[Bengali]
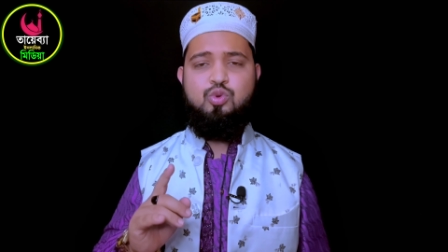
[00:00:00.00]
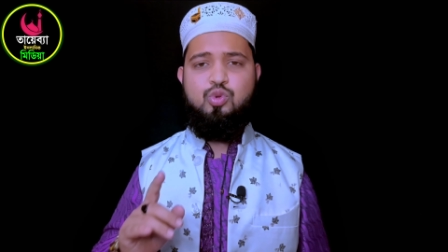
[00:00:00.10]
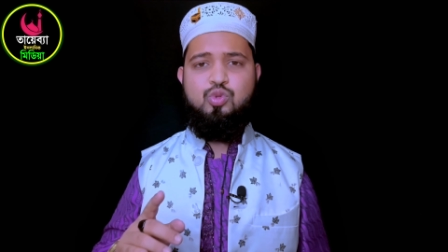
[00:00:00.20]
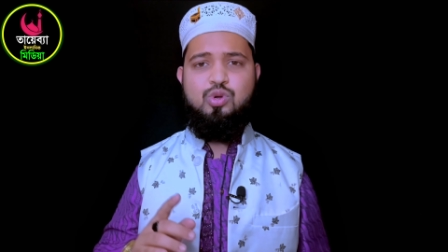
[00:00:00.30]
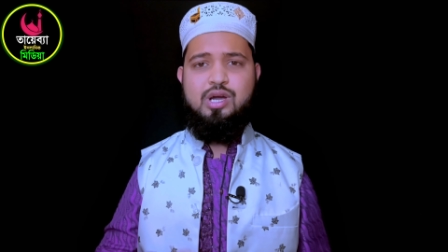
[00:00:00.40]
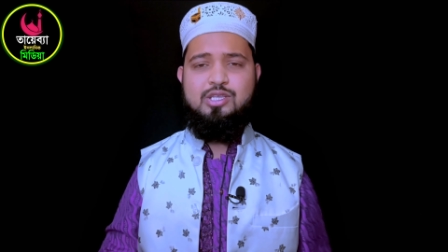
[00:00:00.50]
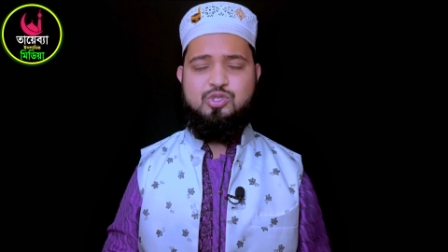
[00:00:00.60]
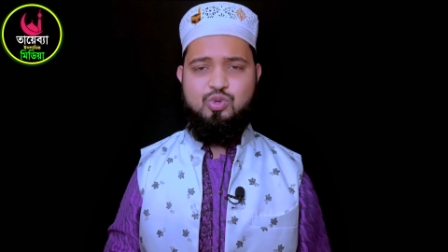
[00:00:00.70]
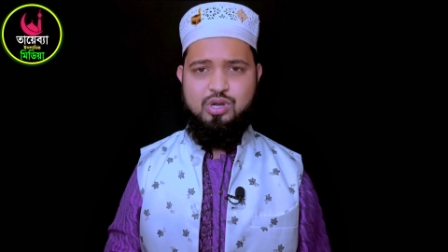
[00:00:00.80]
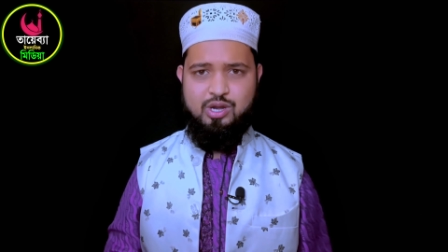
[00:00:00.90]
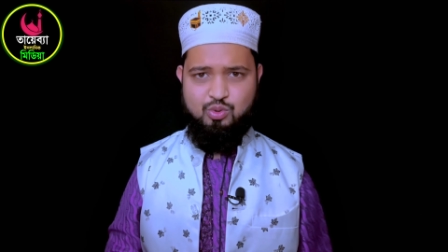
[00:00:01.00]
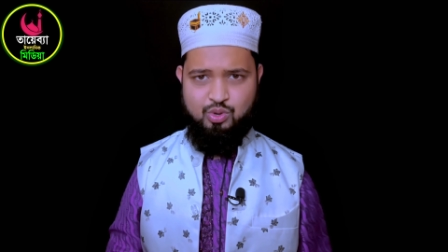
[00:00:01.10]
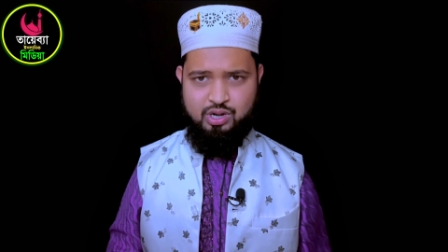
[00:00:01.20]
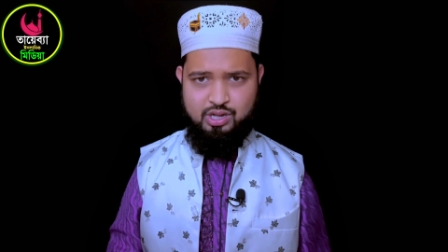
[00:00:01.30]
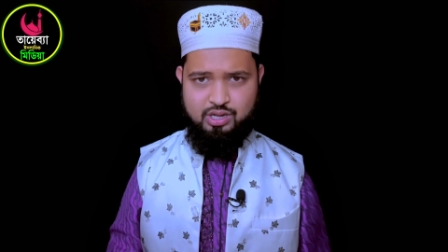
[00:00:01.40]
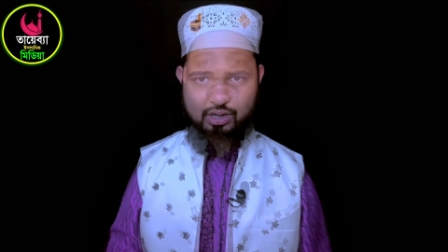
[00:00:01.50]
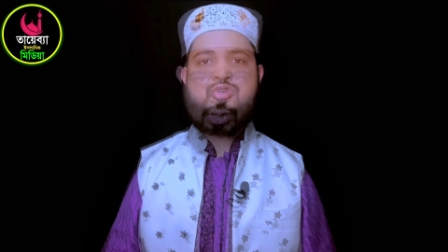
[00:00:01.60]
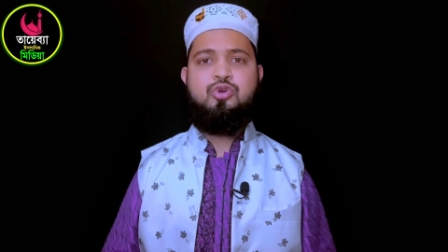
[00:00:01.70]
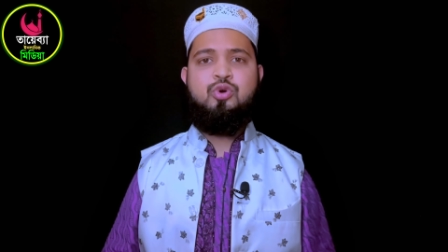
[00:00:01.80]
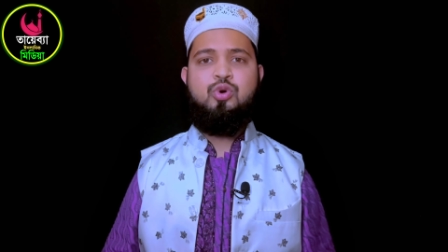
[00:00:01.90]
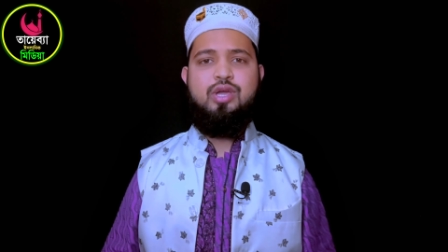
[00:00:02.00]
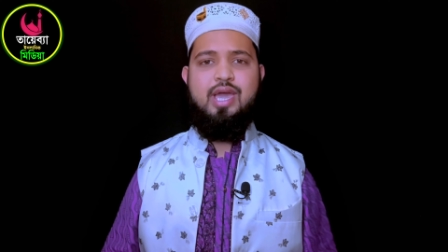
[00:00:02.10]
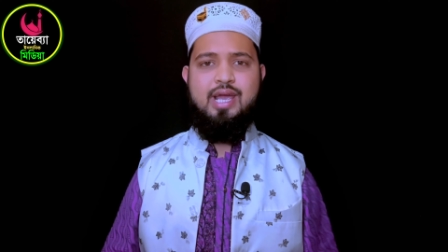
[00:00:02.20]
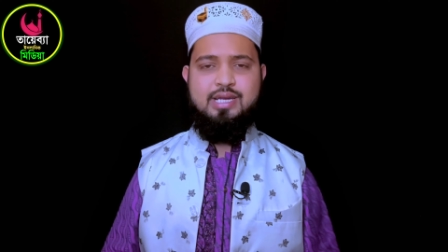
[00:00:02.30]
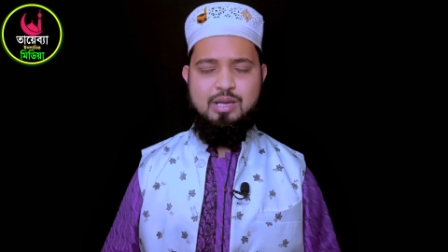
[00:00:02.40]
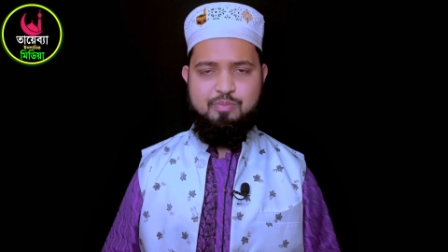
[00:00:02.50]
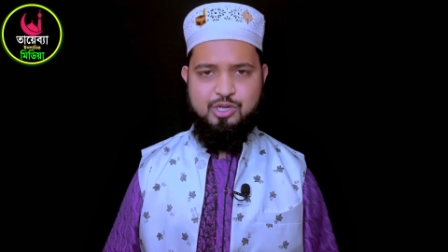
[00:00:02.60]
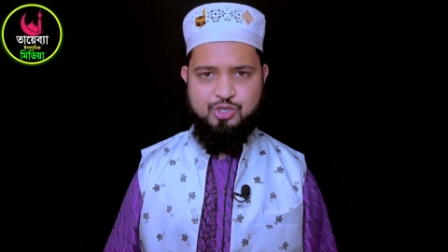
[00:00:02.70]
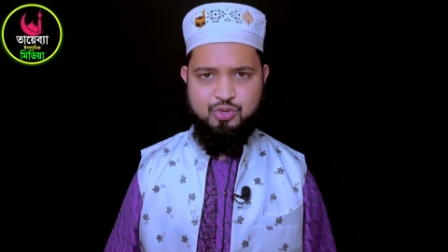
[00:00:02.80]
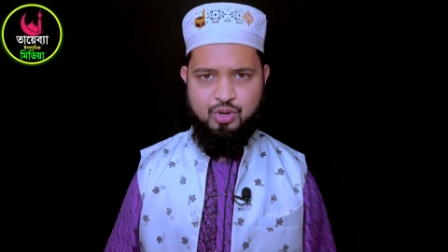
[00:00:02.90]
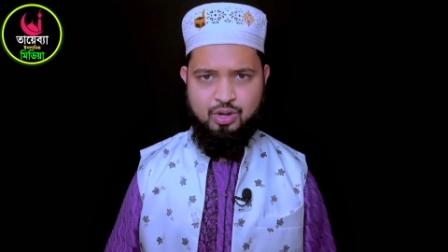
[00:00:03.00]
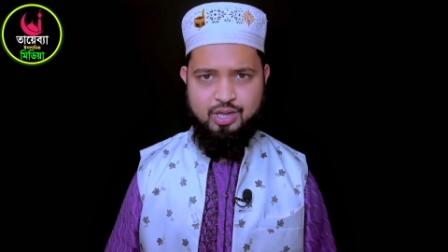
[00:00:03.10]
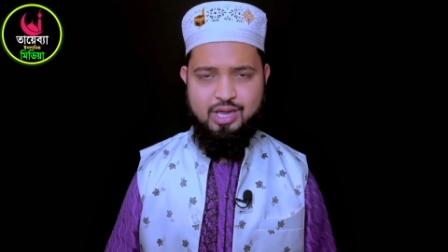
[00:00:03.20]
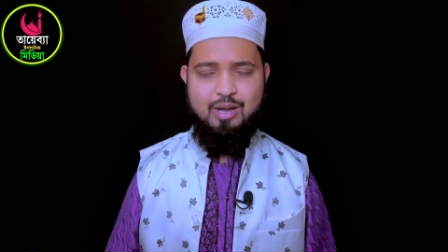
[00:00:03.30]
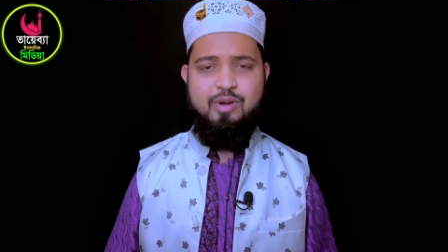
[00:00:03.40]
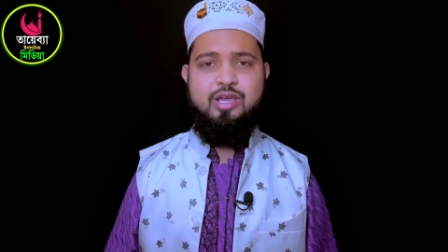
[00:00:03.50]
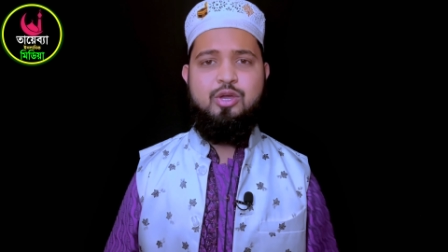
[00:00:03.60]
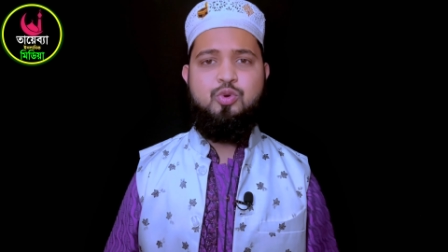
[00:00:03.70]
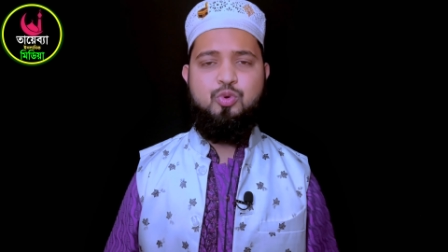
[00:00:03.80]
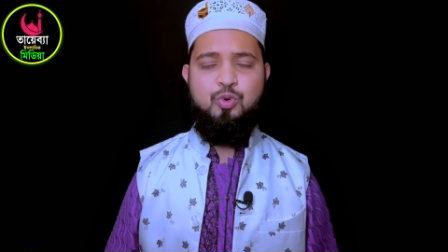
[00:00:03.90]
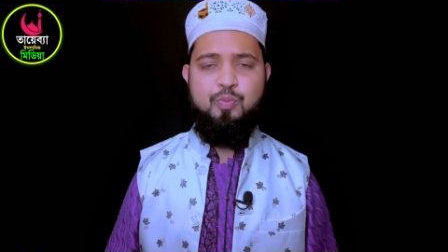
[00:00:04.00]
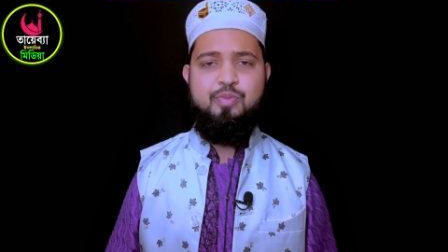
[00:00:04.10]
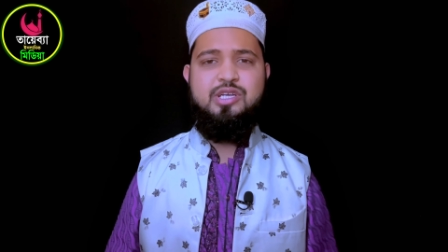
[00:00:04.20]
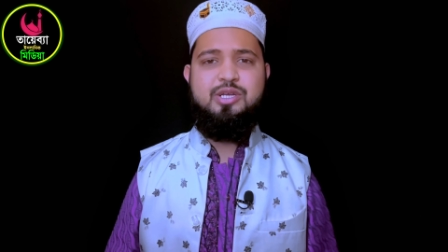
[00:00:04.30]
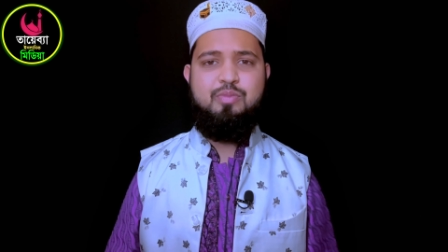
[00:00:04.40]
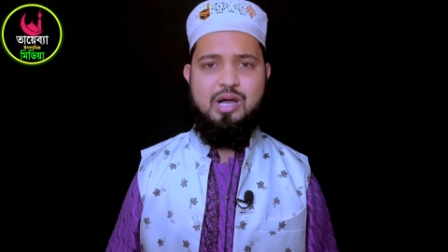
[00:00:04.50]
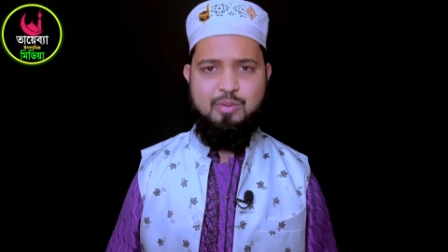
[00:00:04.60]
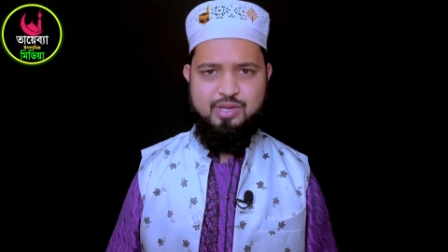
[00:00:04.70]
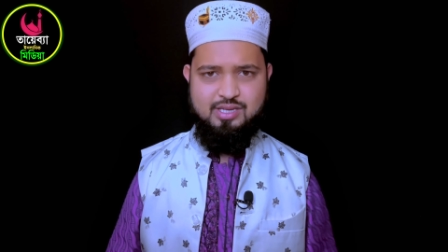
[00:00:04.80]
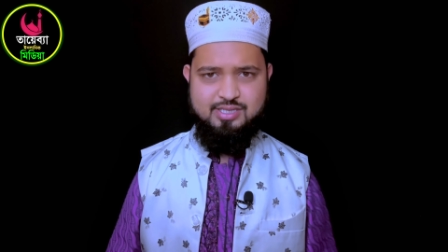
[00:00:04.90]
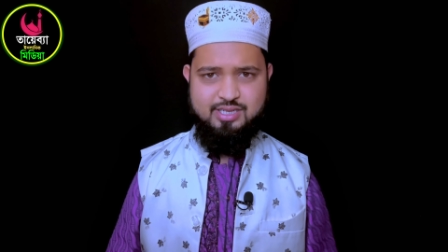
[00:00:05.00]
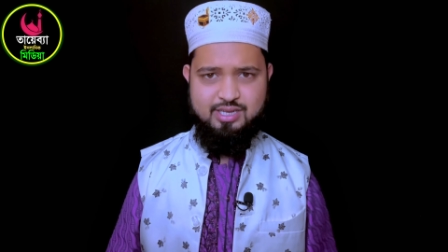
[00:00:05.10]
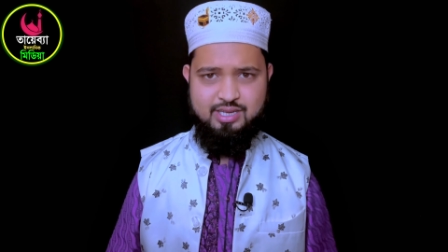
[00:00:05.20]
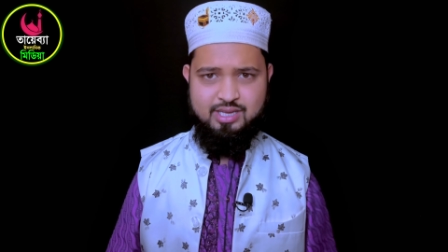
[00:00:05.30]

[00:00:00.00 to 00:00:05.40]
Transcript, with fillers: দ্রুত কার্যকর করা দর্শক একটা বিষয় আমাকে খুব বেশি ভাবিয়েছে